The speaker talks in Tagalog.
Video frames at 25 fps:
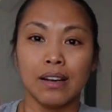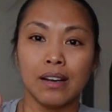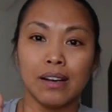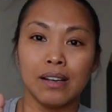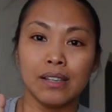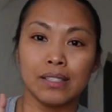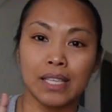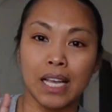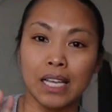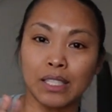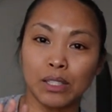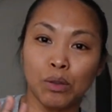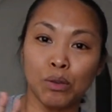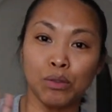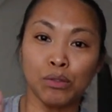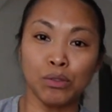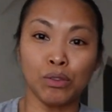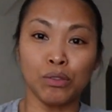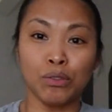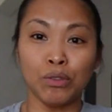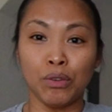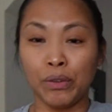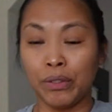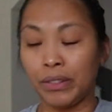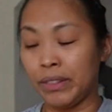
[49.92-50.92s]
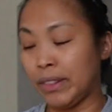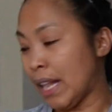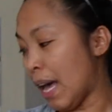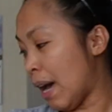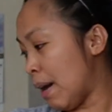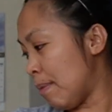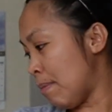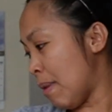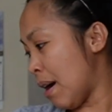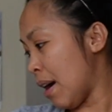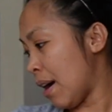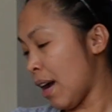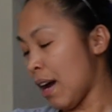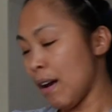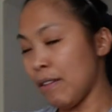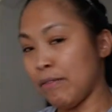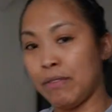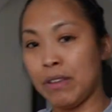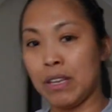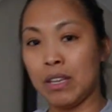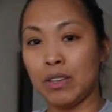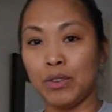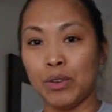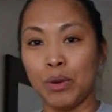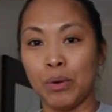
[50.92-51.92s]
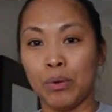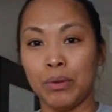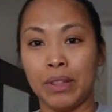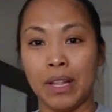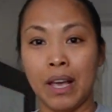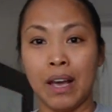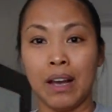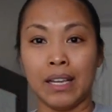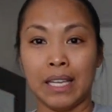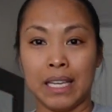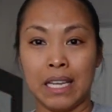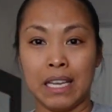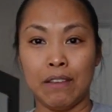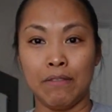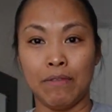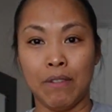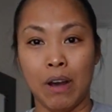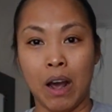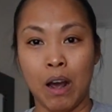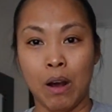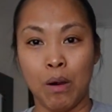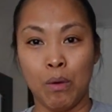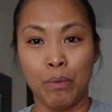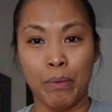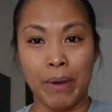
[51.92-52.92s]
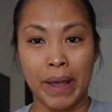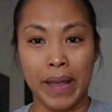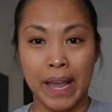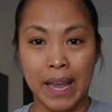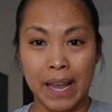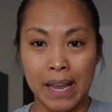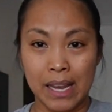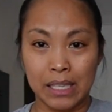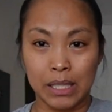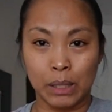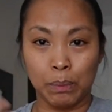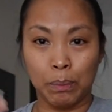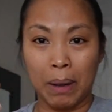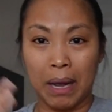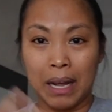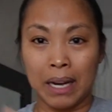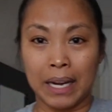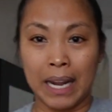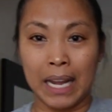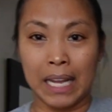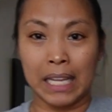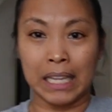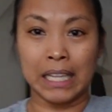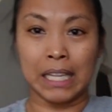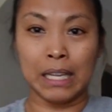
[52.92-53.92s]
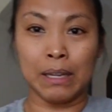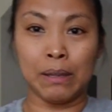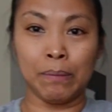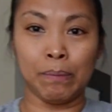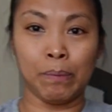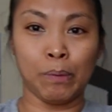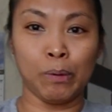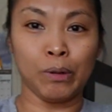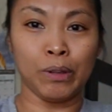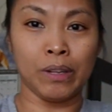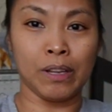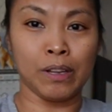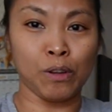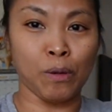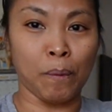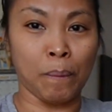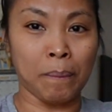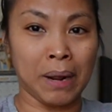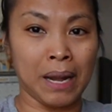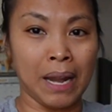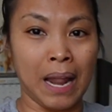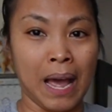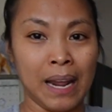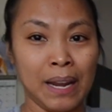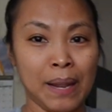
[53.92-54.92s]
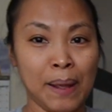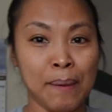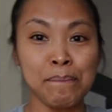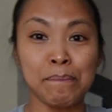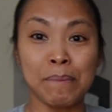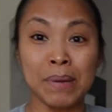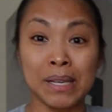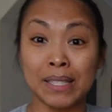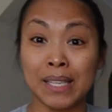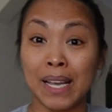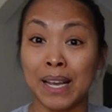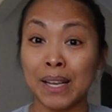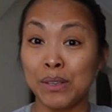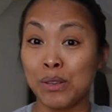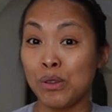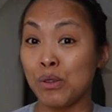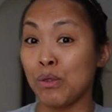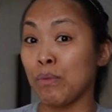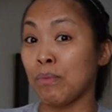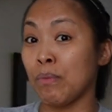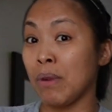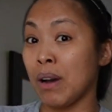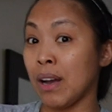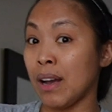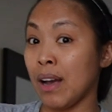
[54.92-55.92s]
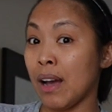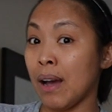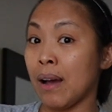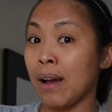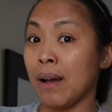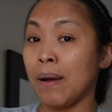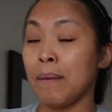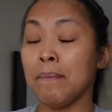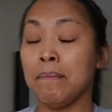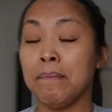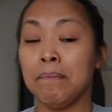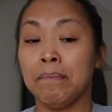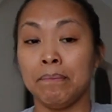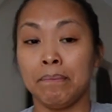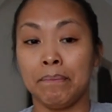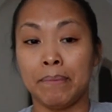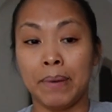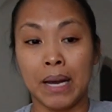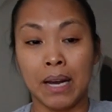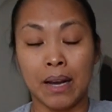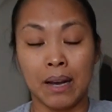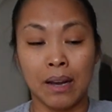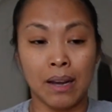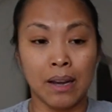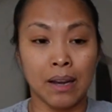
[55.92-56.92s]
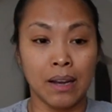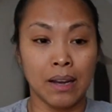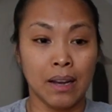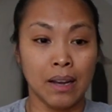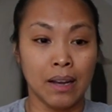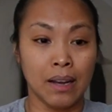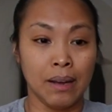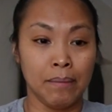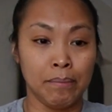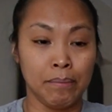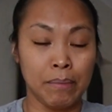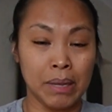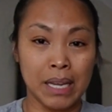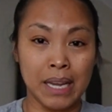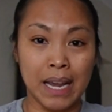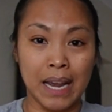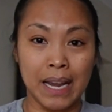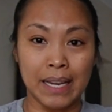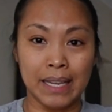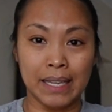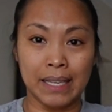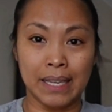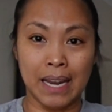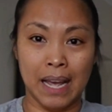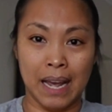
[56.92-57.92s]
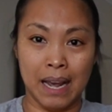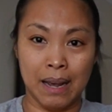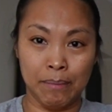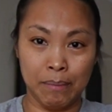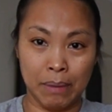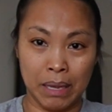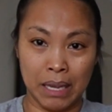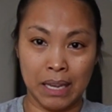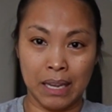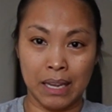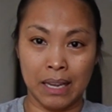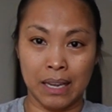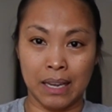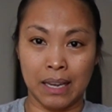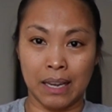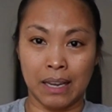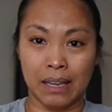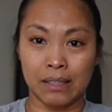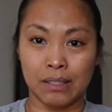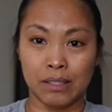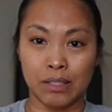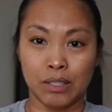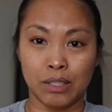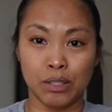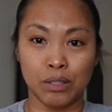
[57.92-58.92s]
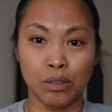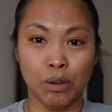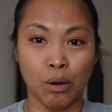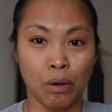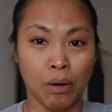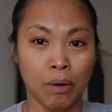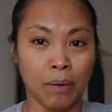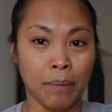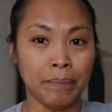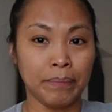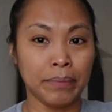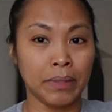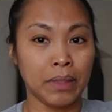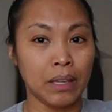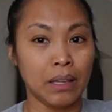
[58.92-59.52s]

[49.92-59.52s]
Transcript: sa susunod na mga video na giveaways para hindi po ninyo malalampasan yung mga pamigay namin. So,